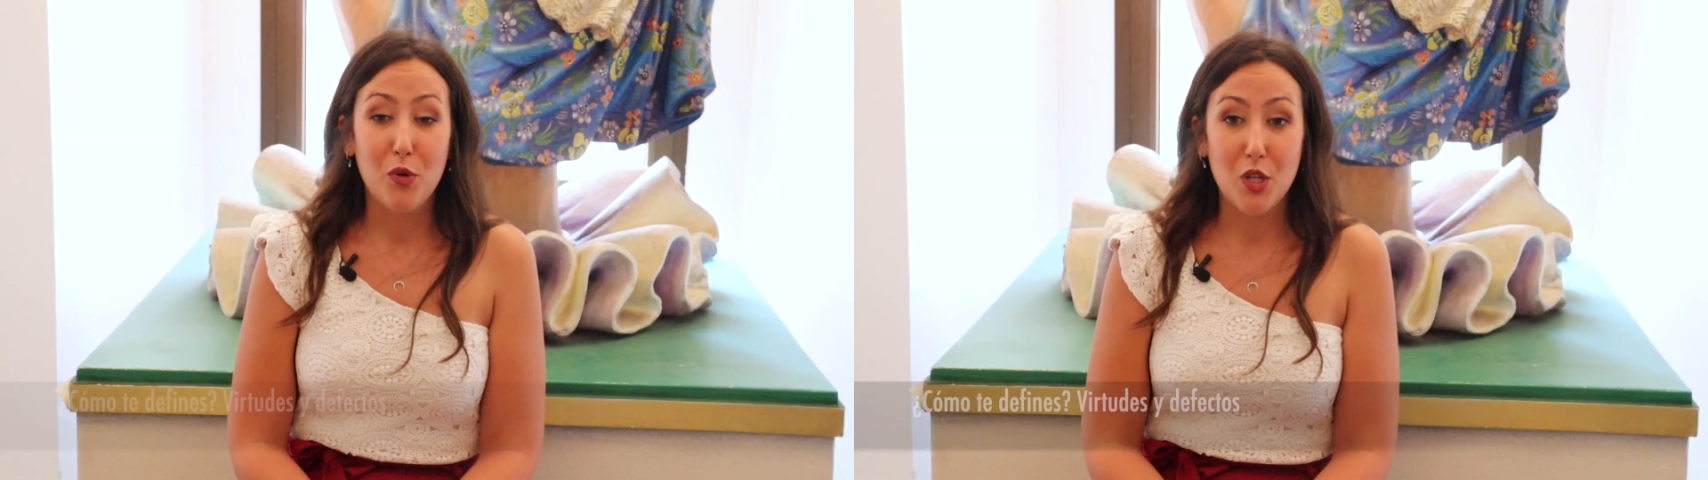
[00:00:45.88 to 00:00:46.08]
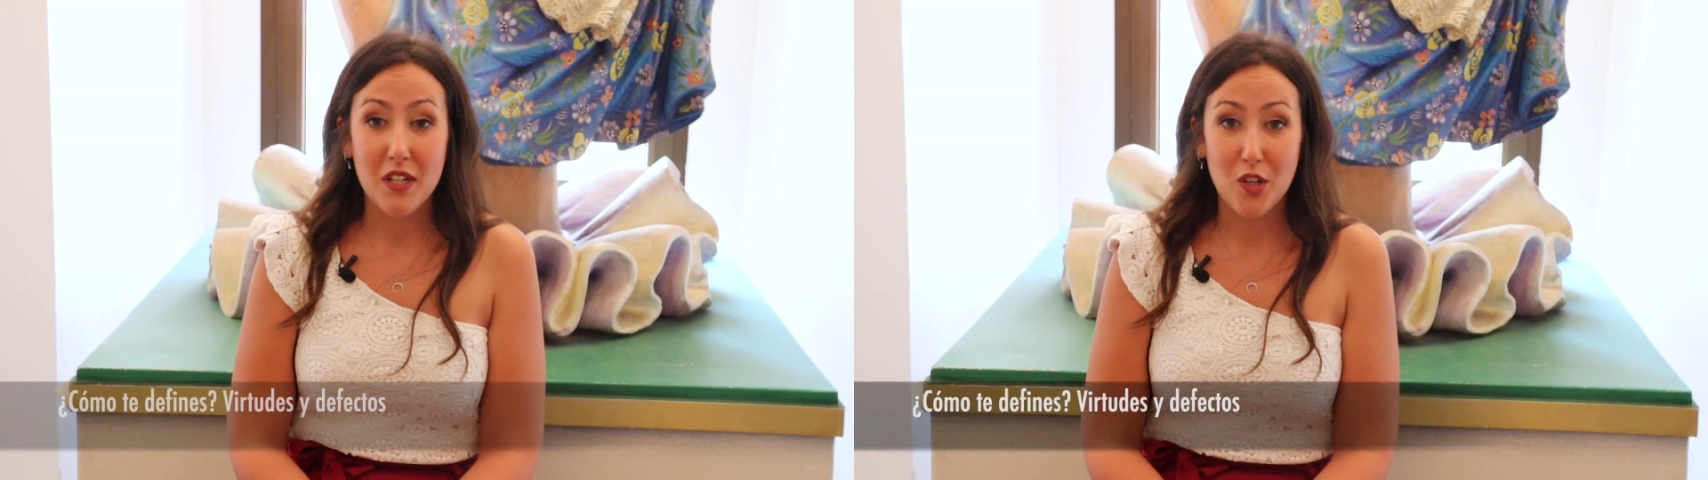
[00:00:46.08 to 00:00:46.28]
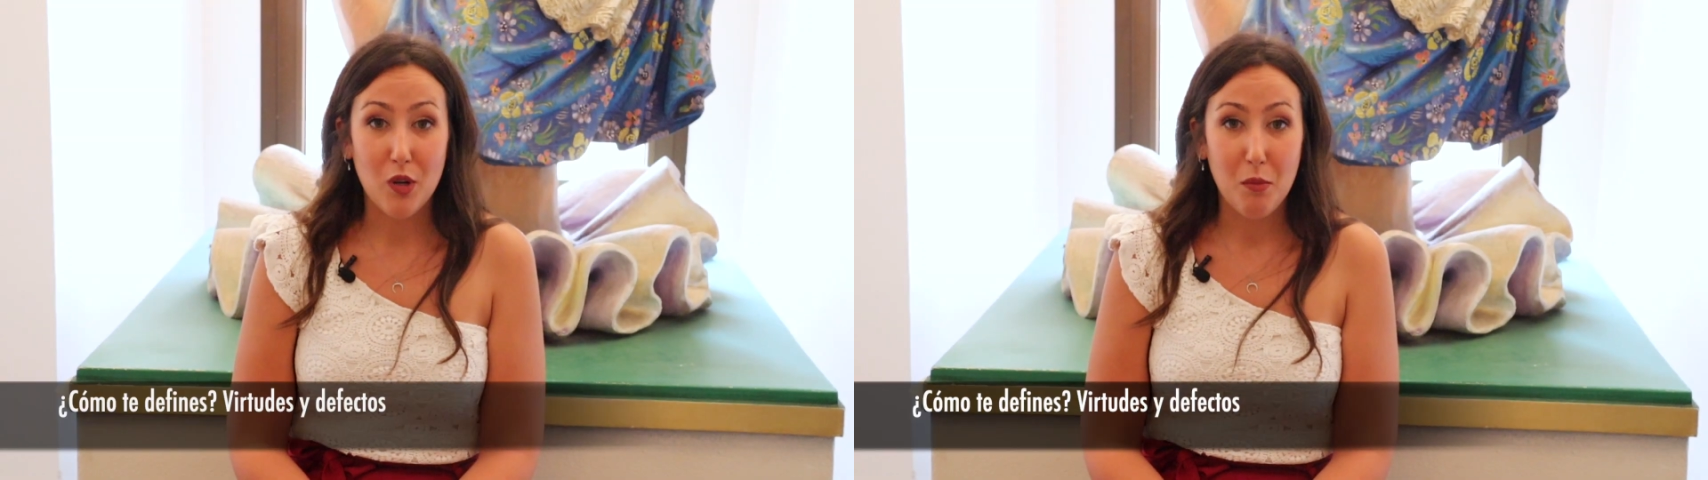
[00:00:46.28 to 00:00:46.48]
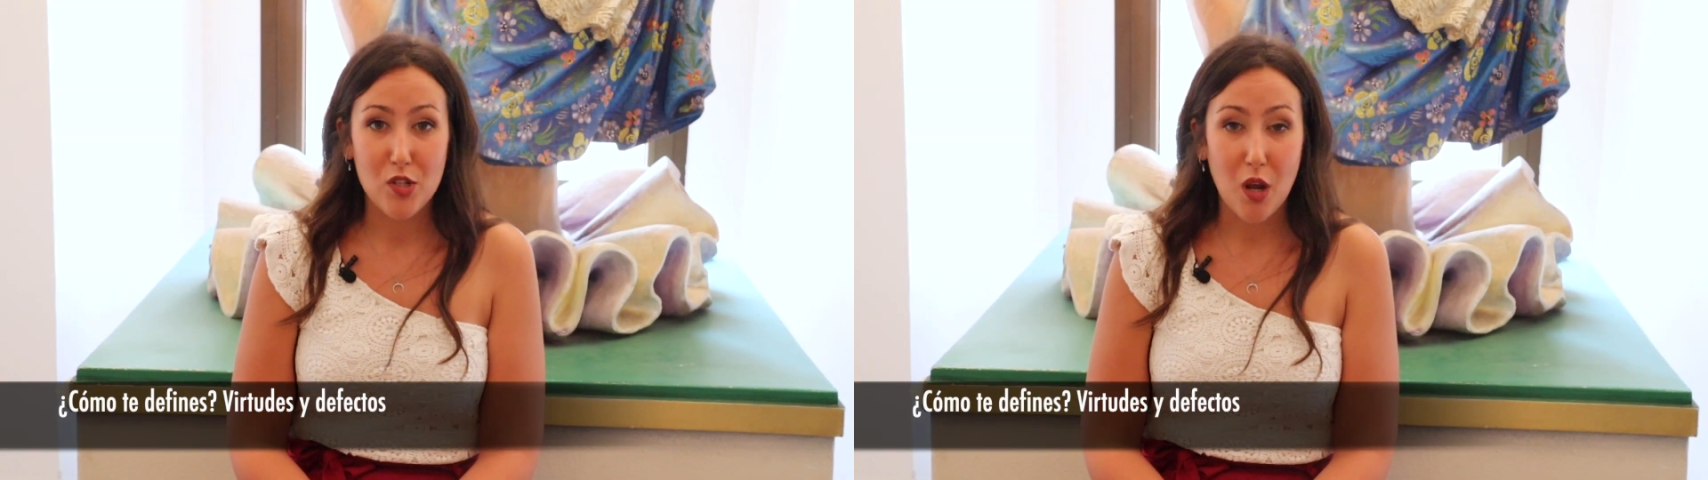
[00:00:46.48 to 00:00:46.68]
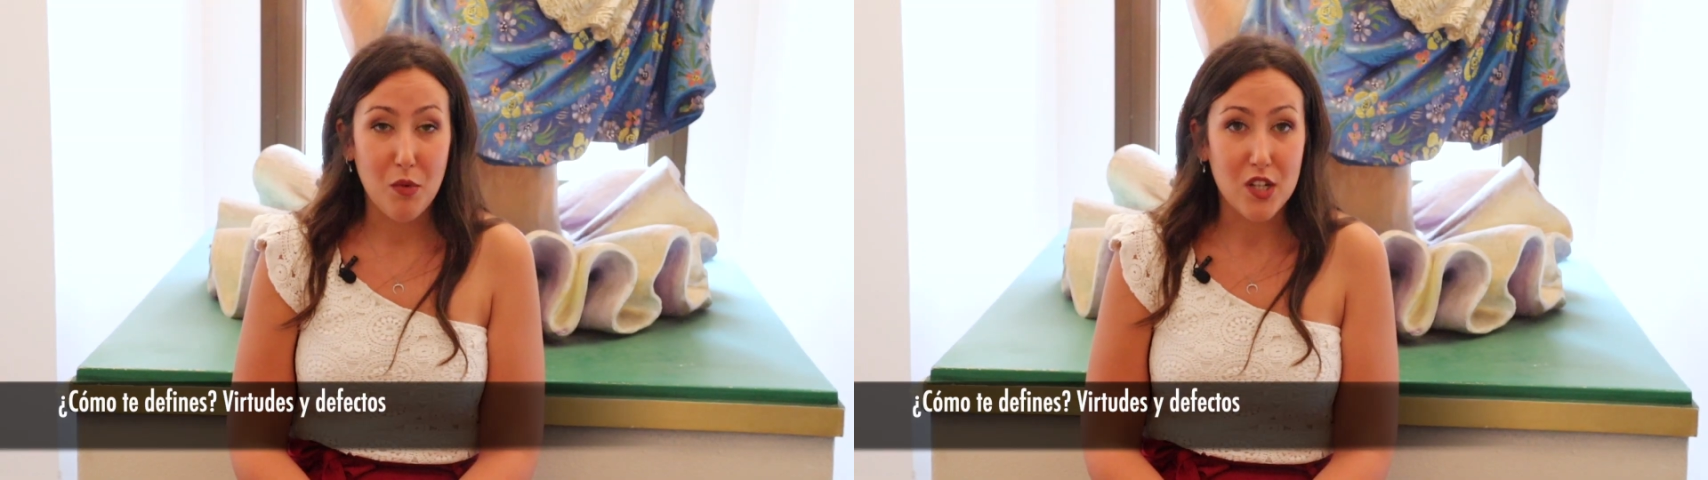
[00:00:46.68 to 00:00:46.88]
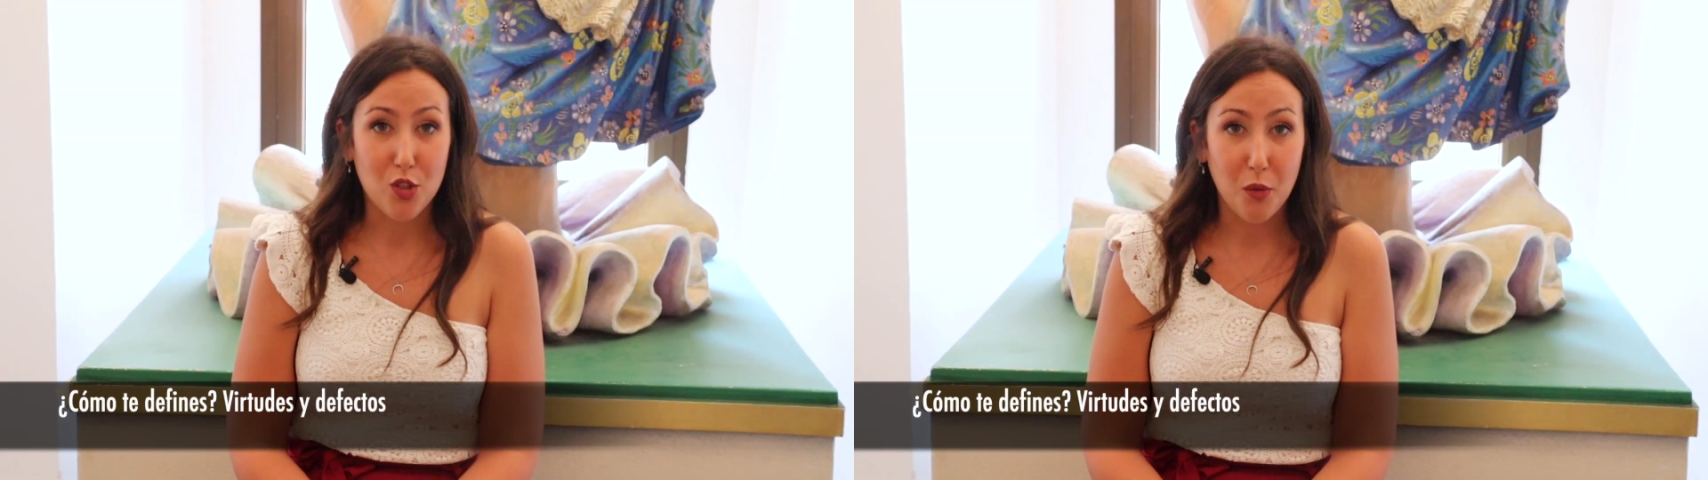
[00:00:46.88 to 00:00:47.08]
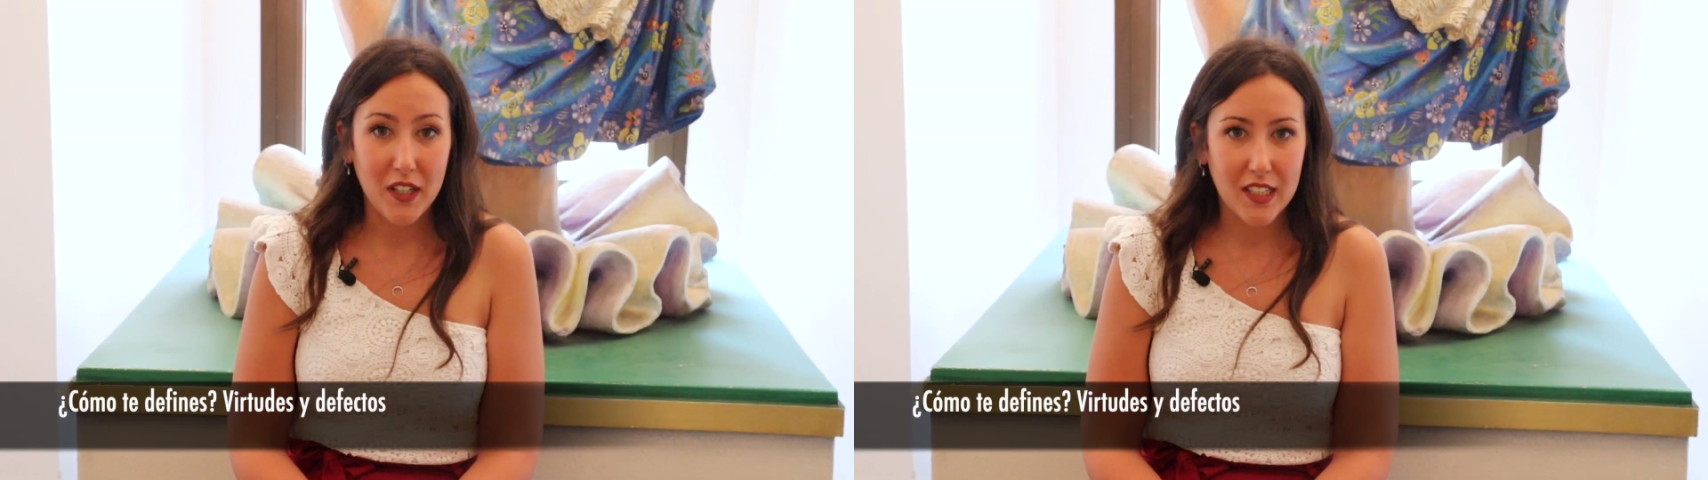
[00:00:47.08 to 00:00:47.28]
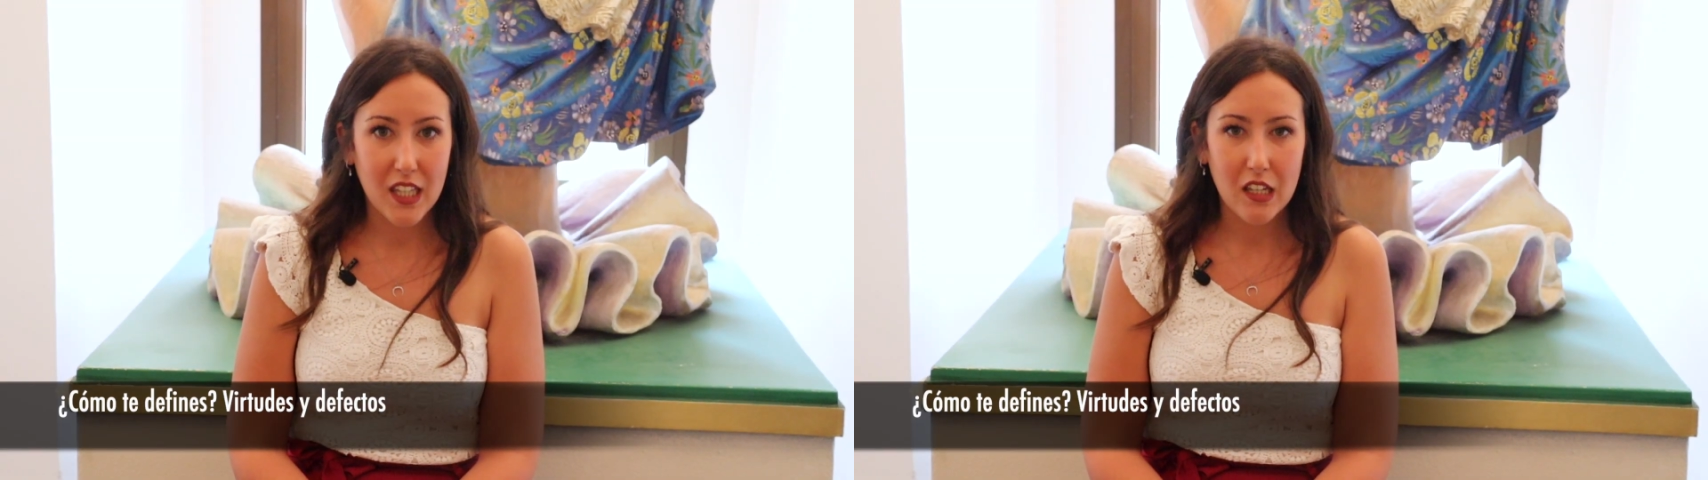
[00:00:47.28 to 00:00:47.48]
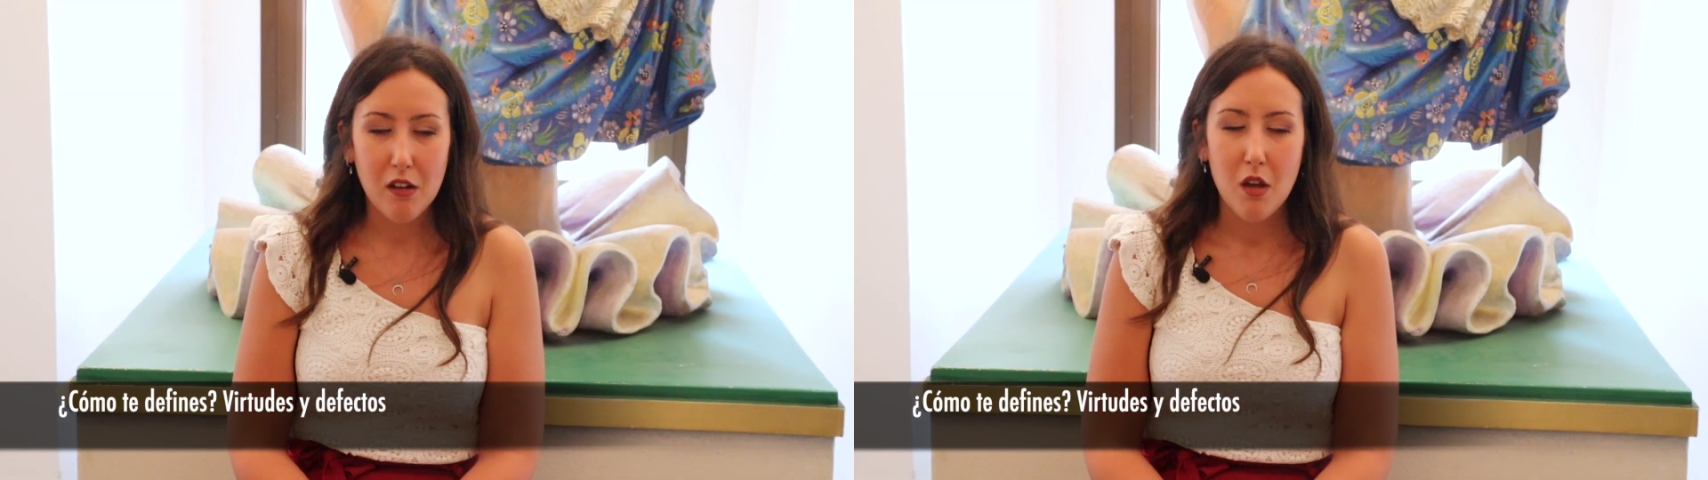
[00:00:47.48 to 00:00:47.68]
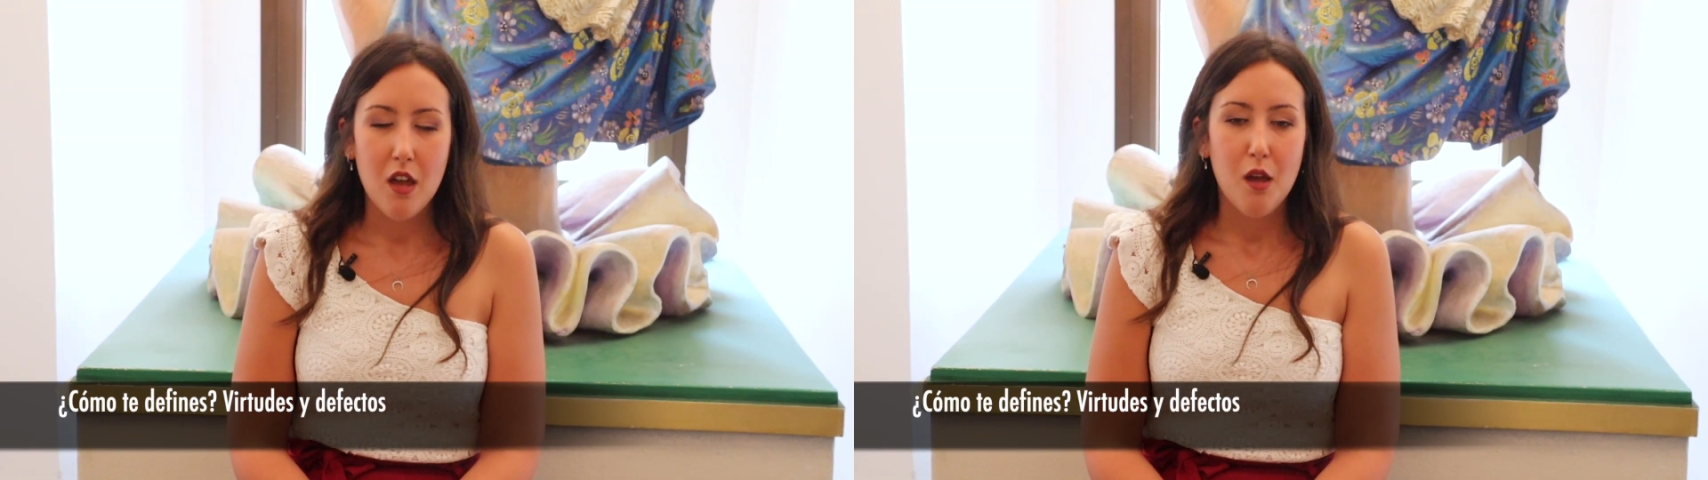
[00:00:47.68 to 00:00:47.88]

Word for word: Pues eh, soy una persona muy extrovertida,